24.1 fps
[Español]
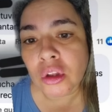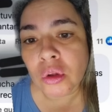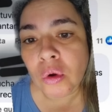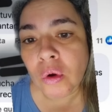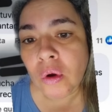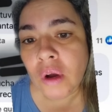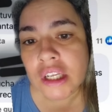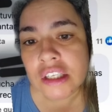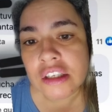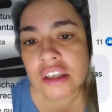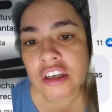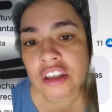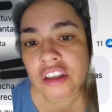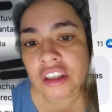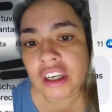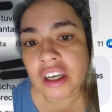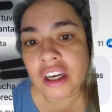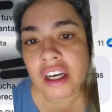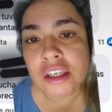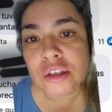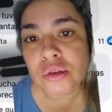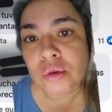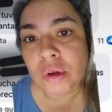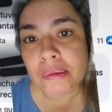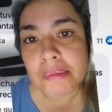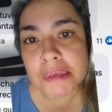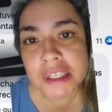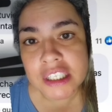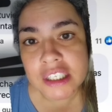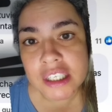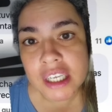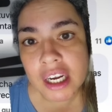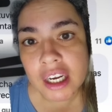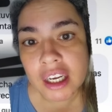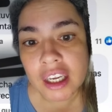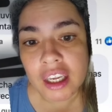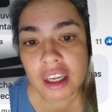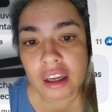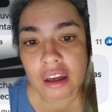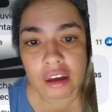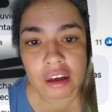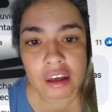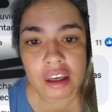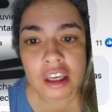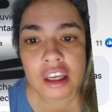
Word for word: no hacerte caso al mensaje.